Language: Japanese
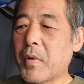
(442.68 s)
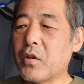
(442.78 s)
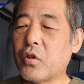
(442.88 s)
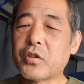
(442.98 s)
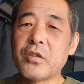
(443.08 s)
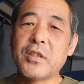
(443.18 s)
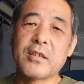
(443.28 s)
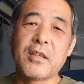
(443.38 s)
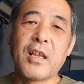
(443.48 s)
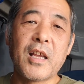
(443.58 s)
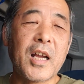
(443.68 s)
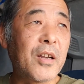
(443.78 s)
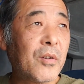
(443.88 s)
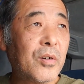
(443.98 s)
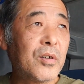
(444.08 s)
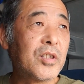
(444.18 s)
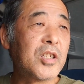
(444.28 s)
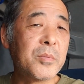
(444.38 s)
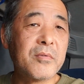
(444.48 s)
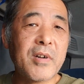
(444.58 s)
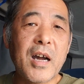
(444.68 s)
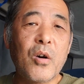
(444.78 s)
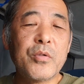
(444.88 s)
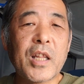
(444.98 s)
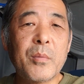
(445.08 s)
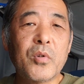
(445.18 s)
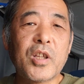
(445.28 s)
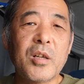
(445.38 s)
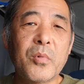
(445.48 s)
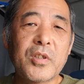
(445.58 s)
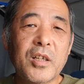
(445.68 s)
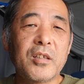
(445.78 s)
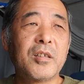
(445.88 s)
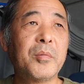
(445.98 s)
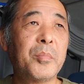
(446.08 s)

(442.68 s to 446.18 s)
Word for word: まあ、要するにですね、あのー、自分は女のモテるモテる、